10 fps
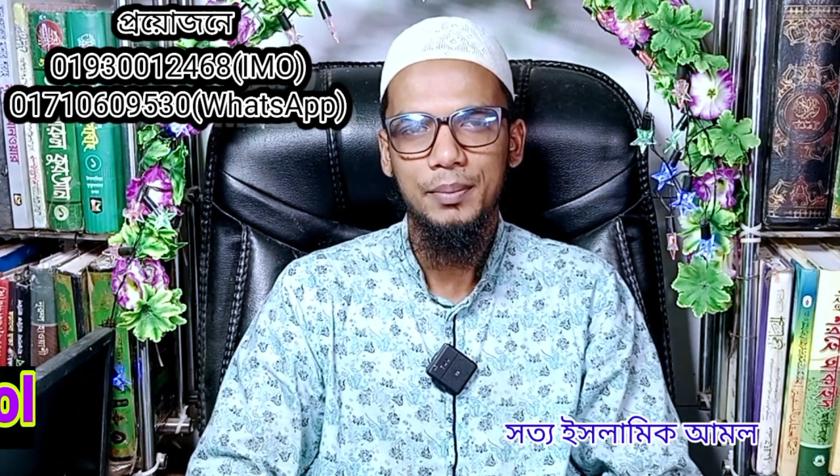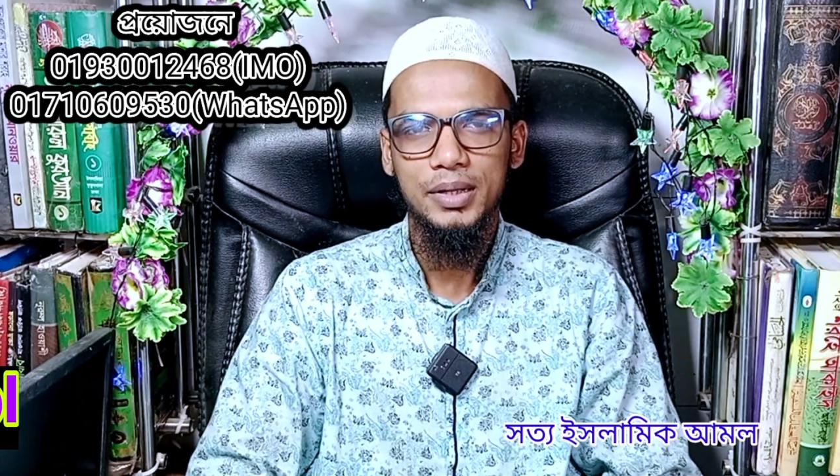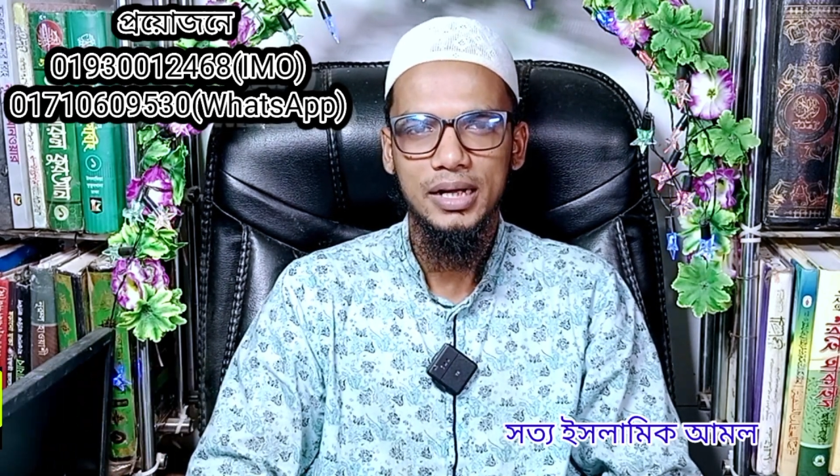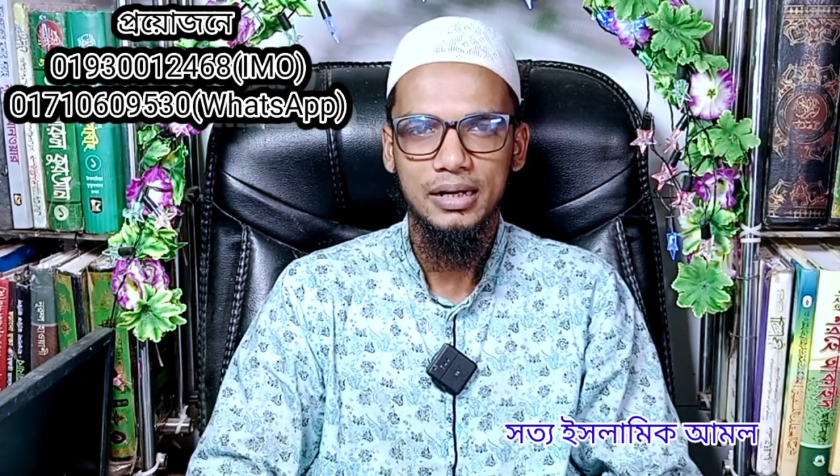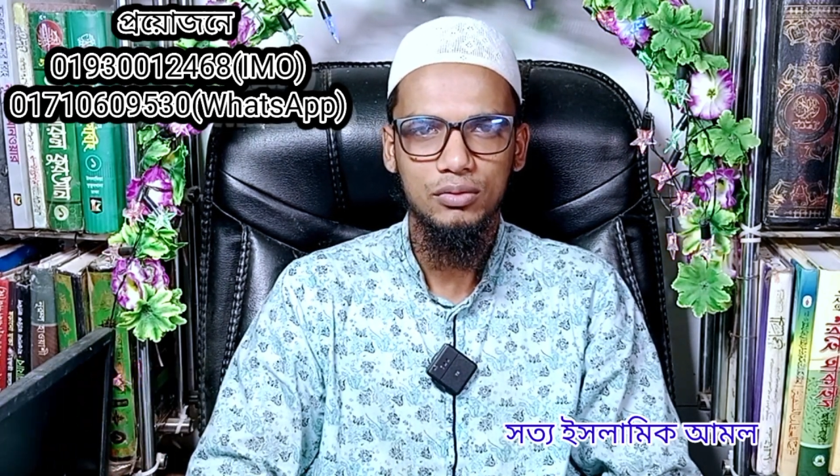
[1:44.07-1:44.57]

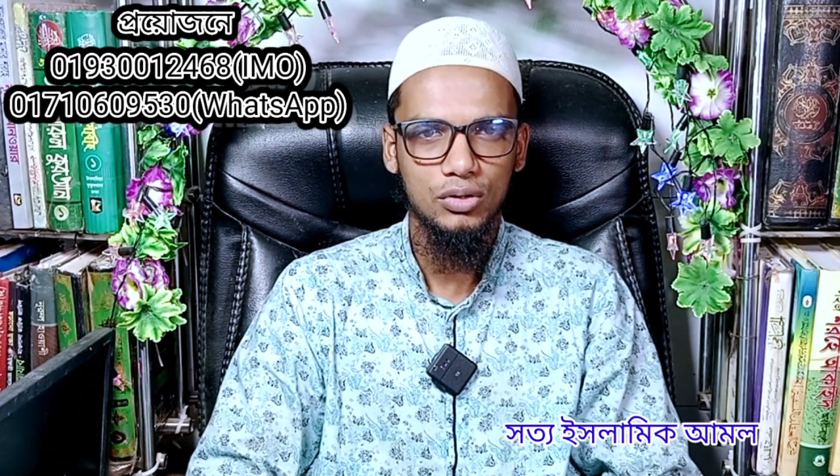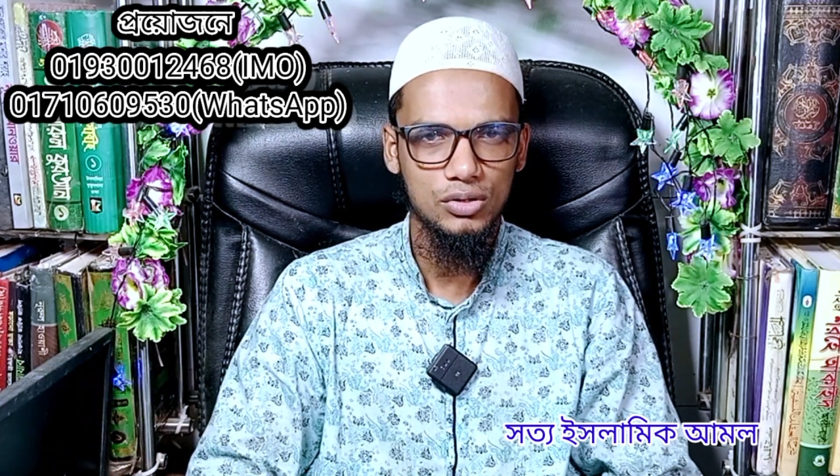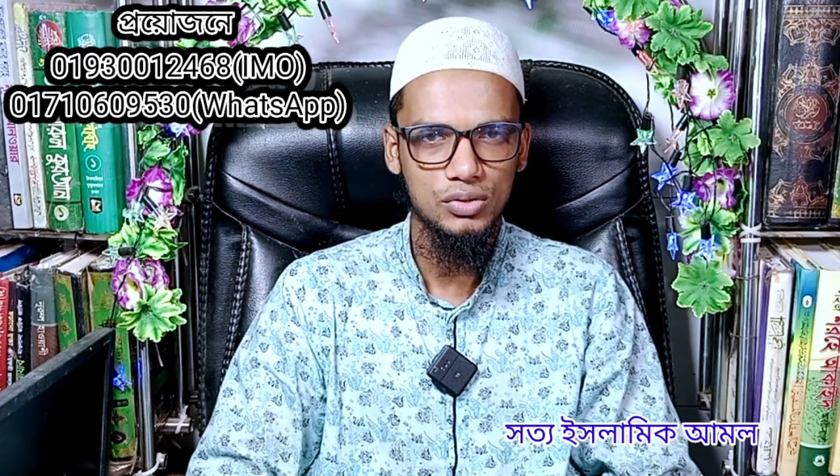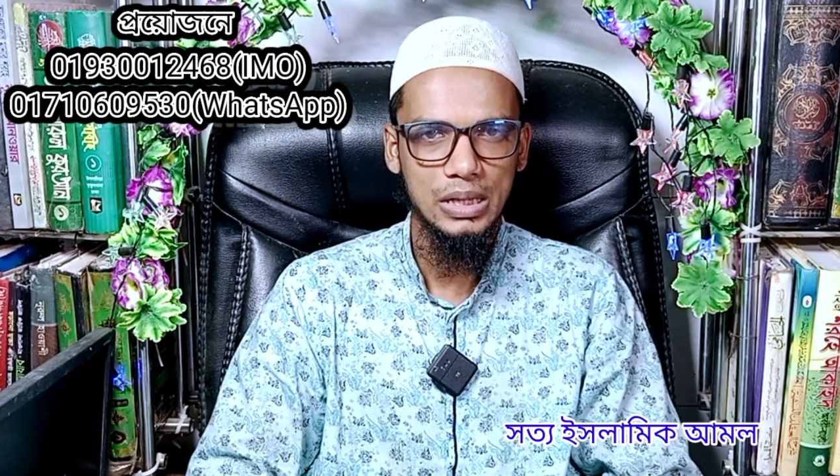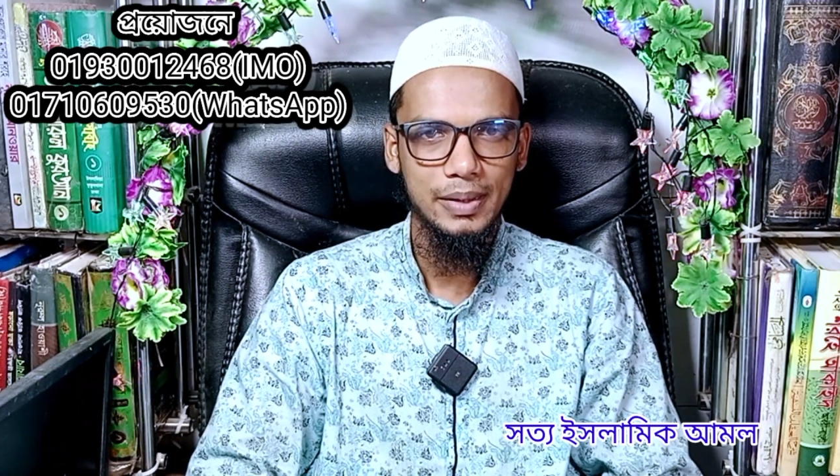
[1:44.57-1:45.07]
আপনি তাকে কোনো
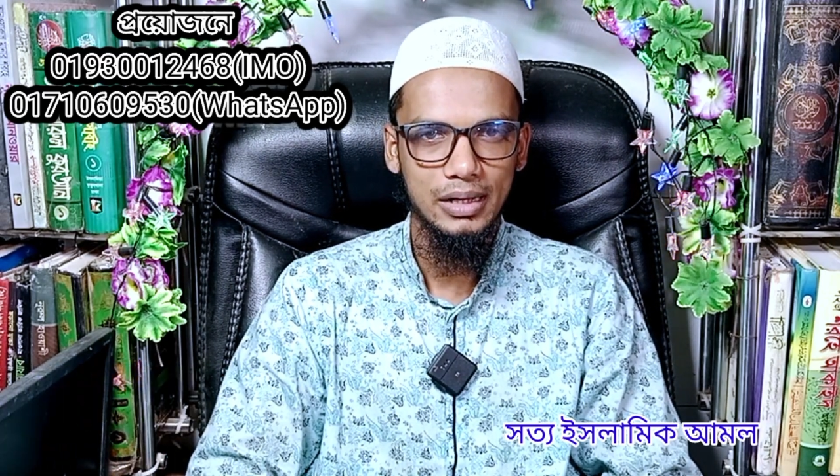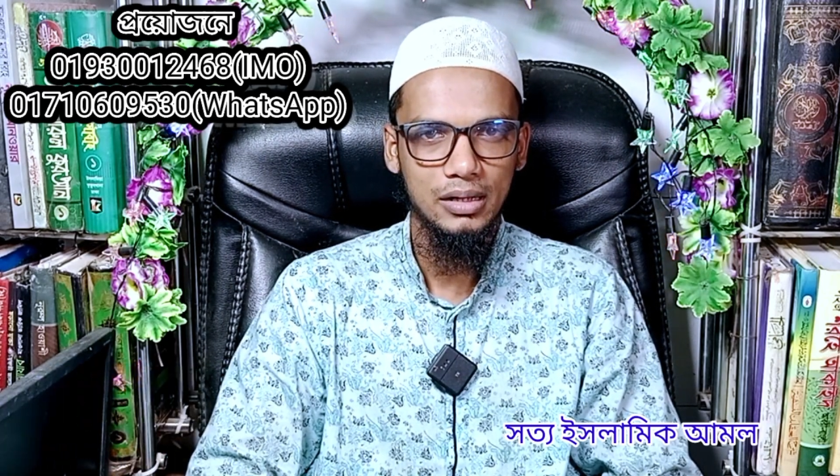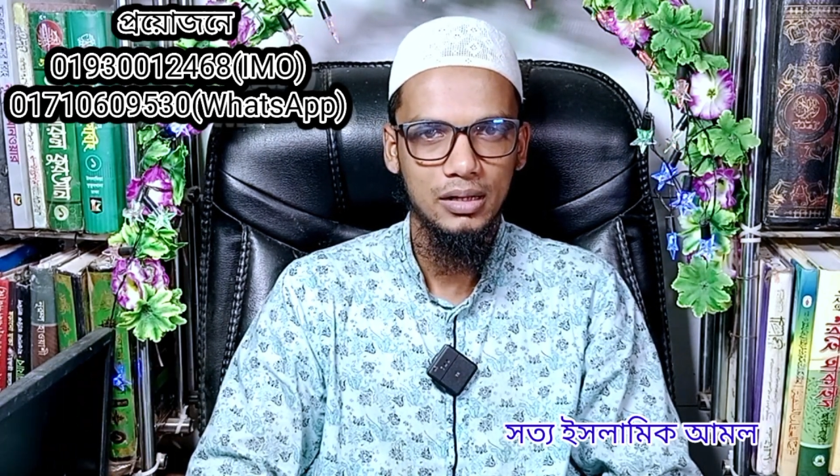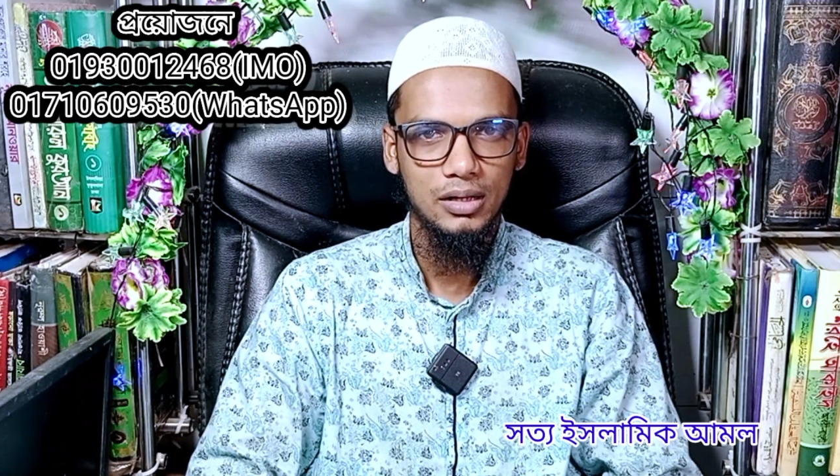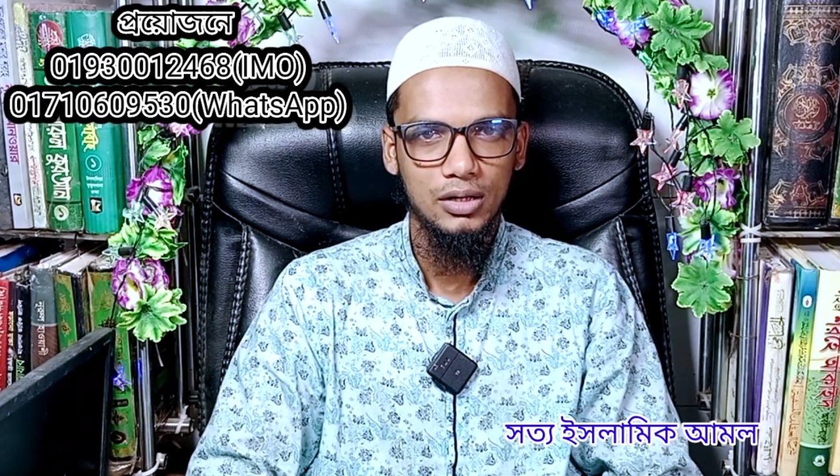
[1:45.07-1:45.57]
কিছু দেবেন
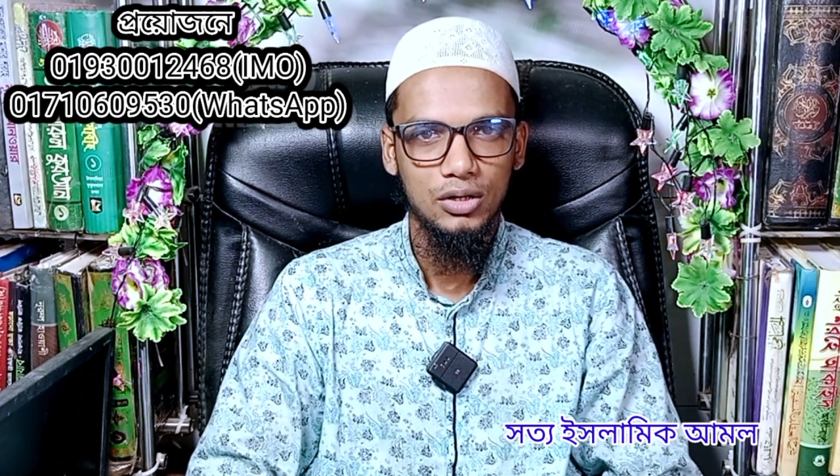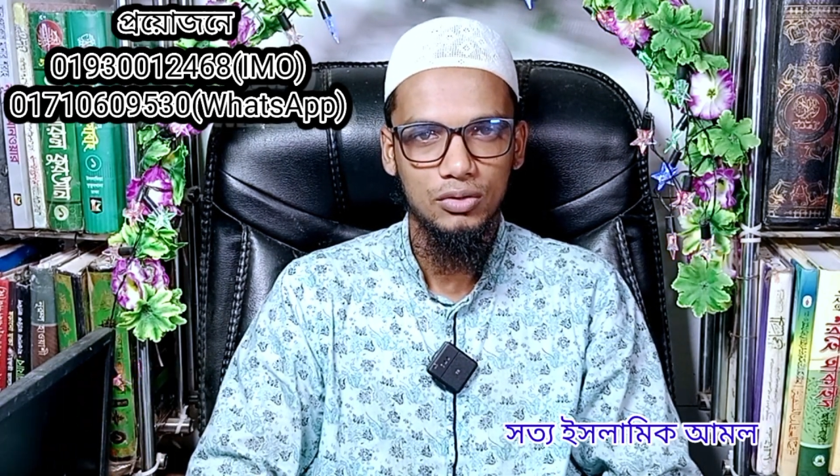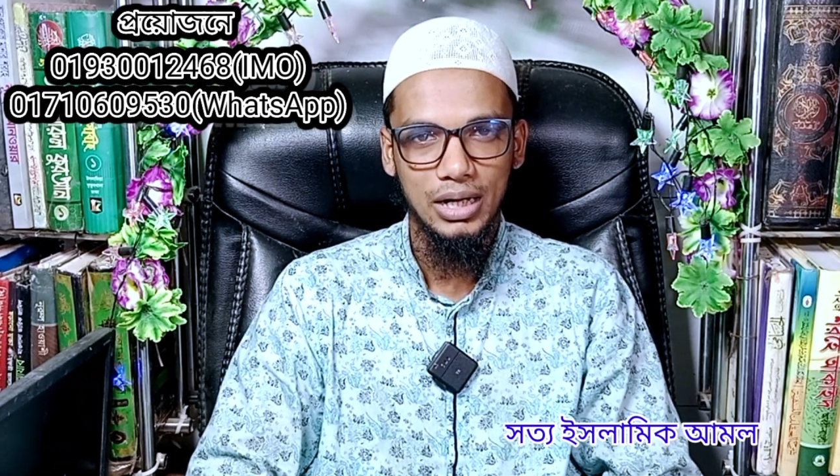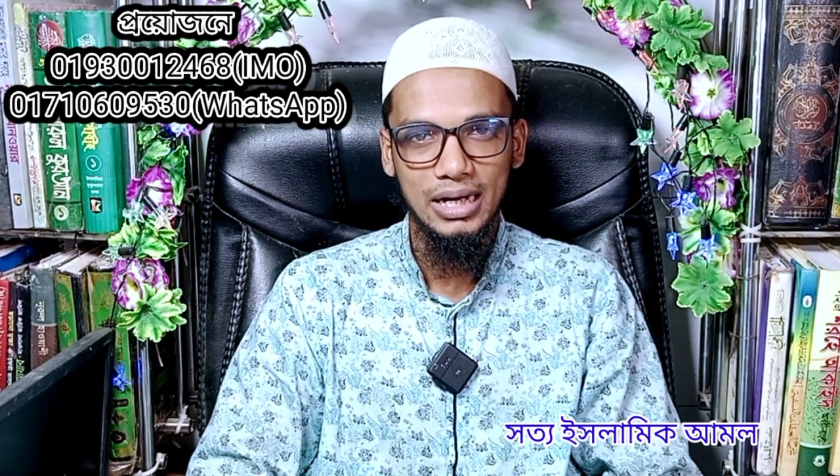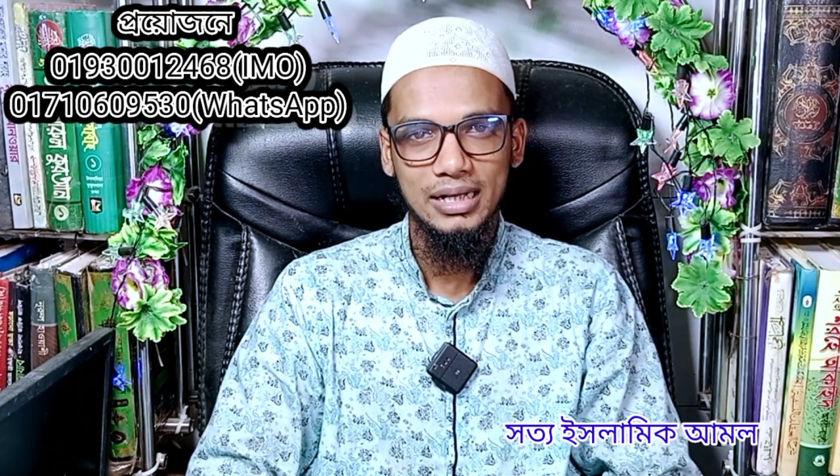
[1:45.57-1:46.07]

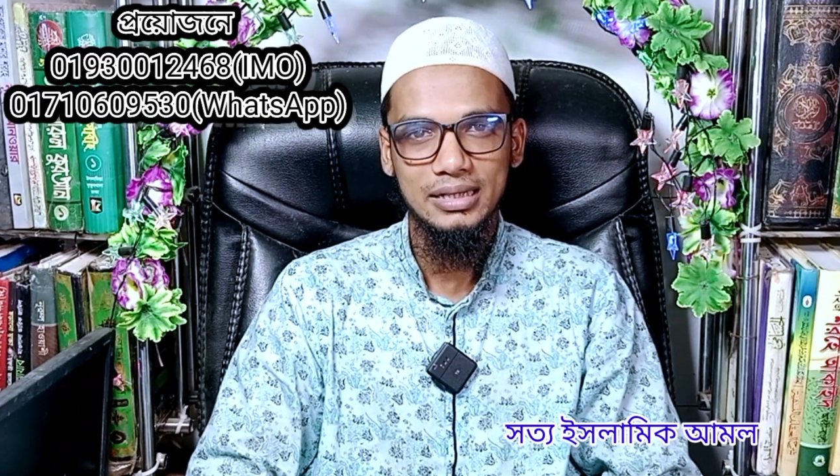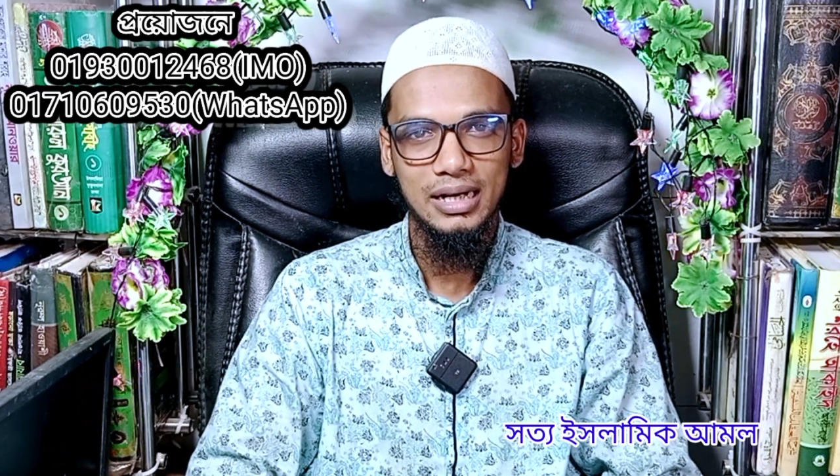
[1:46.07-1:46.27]
তো আল্লাহ